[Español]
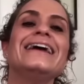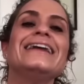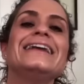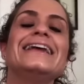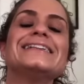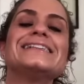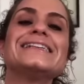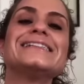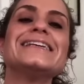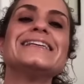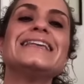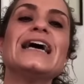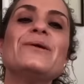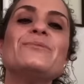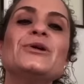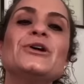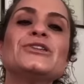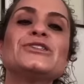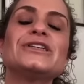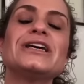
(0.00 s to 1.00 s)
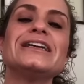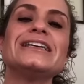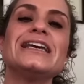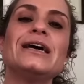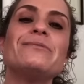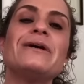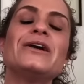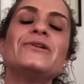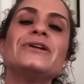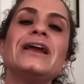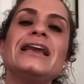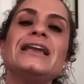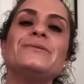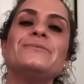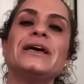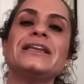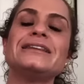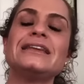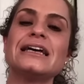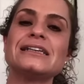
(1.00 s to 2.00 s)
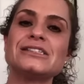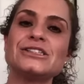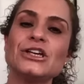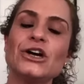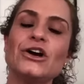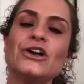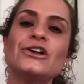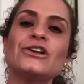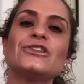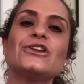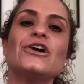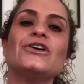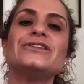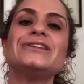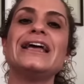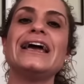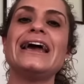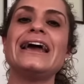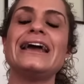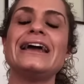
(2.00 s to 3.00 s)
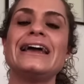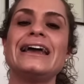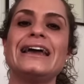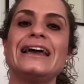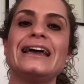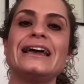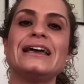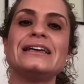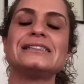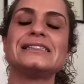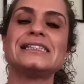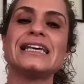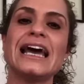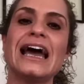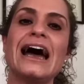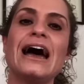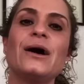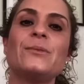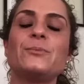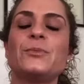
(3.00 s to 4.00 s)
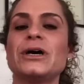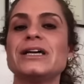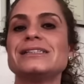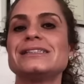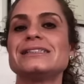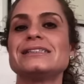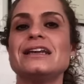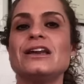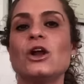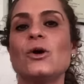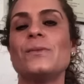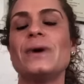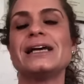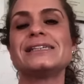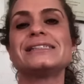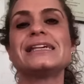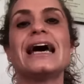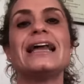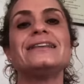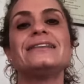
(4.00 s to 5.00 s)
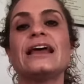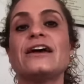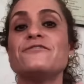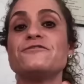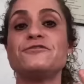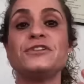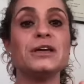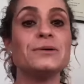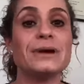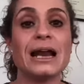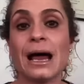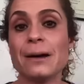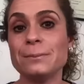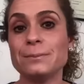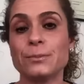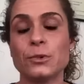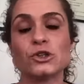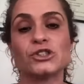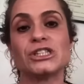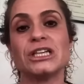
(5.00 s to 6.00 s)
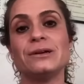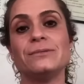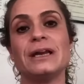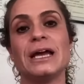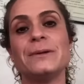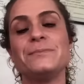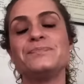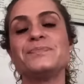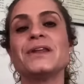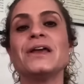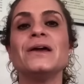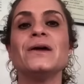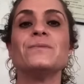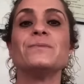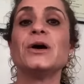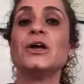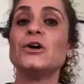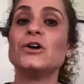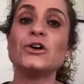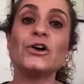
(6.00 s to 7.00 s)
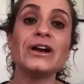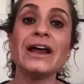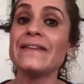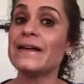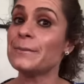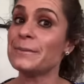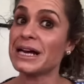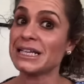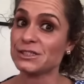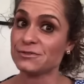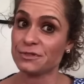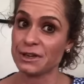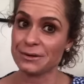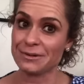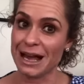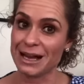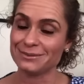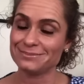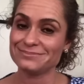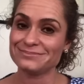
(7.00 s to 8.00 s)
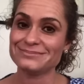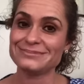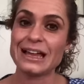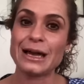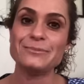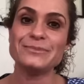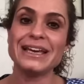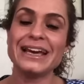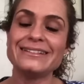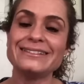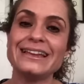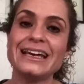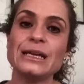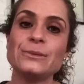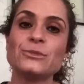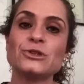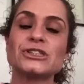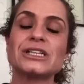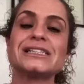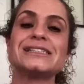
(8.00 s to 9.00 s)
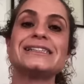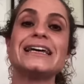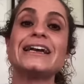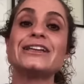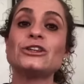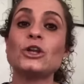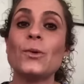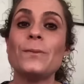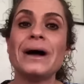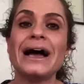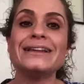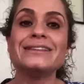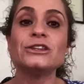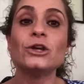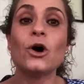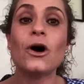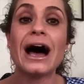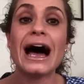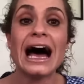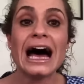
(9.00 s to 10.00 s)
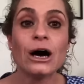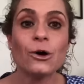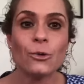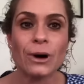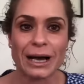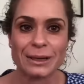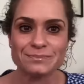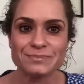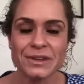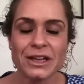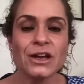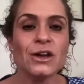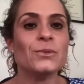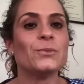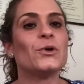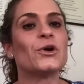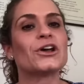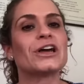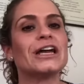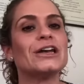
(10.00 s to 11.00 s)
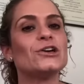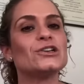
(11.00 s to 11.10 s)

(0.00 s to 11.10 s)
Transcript: Necesitamos llevar una alimentación donde eh, sea pues lo más alta en fibra posible, pero no nada más fibra, también tenemos que estar tomando agua, porque